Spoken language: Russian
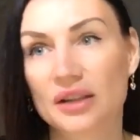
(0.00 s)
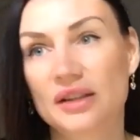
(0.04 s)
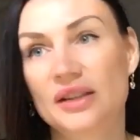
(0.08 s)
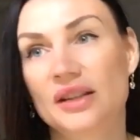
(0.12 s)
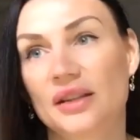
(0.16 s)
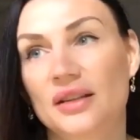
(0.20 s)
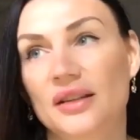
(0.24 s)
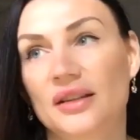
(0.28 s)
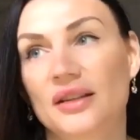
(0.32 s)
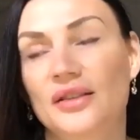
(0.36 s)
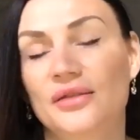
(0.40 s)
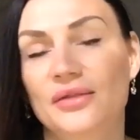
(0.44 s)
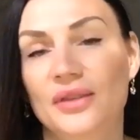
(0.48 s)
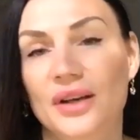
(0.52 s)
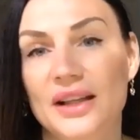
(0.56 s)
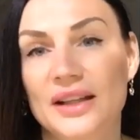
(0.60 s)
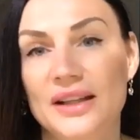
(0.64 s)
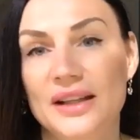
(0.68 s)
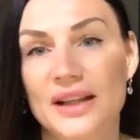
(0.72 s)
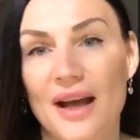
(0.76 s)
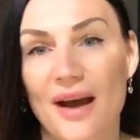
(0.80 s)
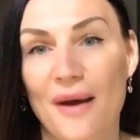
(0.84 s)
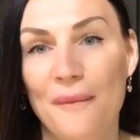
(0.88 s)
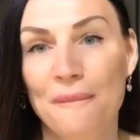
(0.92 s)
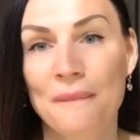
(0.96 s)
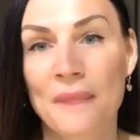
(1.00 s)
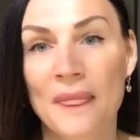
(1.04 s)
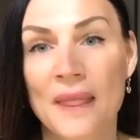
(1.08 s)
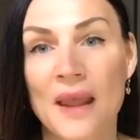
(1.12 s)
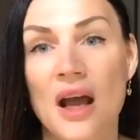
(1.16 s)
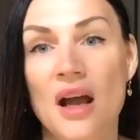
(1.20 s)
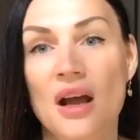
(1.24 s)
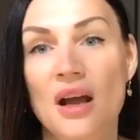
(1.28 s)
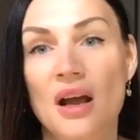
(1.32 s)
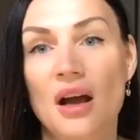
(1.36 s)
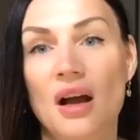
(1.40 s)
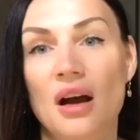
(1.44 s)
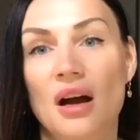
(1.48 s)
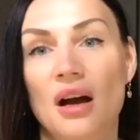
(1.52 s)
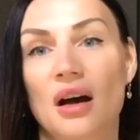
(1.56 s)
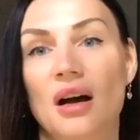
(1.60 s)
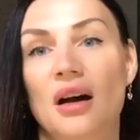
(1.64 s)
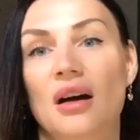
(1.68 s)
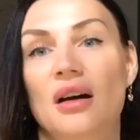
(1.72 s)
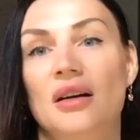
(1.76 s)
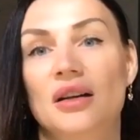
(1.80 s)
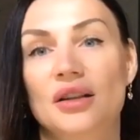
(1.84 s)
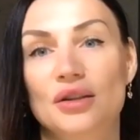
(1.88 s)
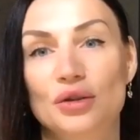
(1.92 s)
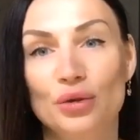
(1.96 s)
где-то два дня.
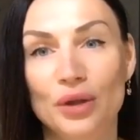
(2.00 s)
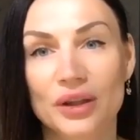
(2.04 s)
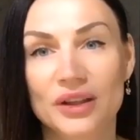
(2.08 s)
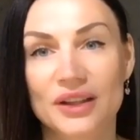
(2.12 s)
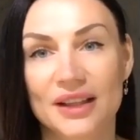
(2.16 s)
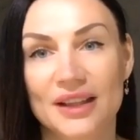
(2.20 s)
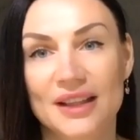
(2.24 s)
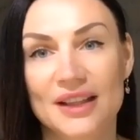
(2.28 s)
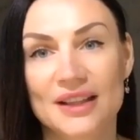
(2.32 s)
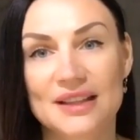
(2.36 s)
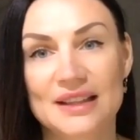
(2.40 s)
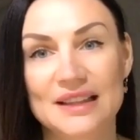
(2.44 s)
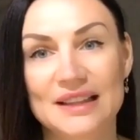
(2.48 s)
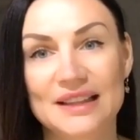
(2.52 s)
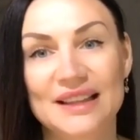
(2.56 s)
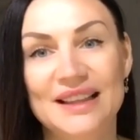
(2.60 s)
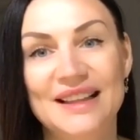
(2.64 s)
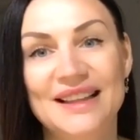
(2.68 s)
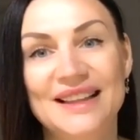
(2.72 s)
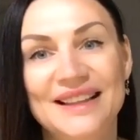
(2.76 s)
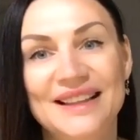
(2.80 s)
А, но это если